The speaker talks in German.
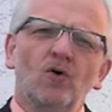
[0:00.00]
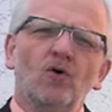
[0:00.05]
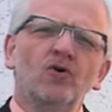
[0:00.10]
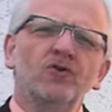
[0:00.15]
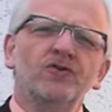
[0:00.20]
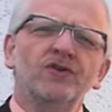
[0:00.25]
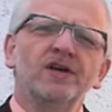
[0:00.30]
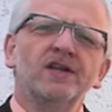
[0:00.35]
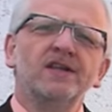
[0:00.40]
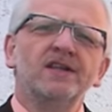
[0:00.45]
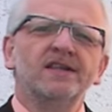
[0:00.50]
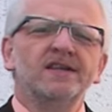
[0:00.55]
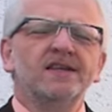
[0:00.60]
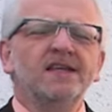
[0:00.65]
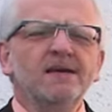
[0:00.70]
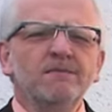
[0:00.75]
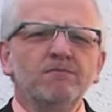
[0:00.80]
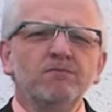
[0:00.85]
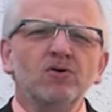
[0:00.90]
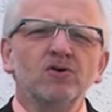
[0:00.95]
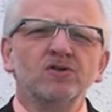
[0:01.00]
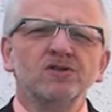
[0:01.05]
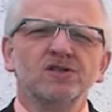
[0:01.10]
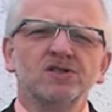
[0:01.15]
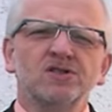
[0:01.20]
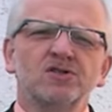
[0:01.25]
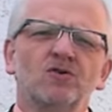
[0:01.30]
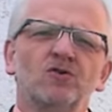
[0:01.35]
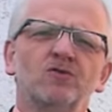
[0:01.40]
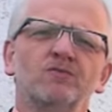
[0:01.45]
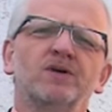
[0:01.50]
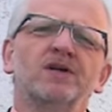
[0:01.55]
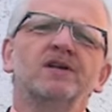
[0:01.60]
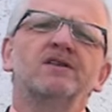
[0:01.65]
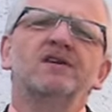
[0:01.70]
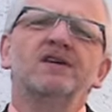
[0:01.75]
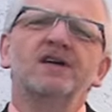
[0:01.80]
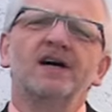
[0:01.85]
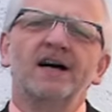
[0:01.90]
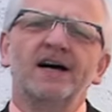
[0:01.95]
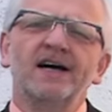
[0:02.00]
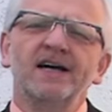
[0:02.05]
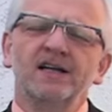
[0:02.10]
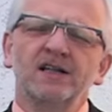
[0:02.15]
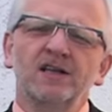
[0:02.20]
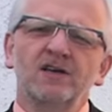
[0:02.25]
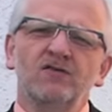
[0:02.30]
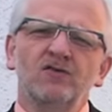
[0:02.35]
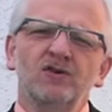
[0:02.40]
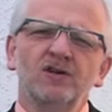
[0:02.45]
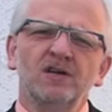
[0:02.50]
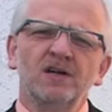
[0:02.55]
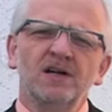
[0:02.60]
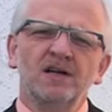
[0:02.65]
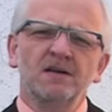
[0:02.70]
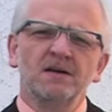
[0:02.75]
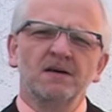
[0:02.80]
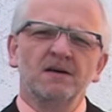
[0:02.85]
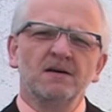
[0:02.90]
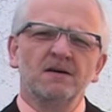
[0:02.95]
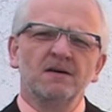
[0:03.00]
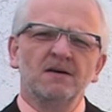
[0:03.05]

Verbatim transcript: und in die Position bringt, die er eigentlich für dich hat.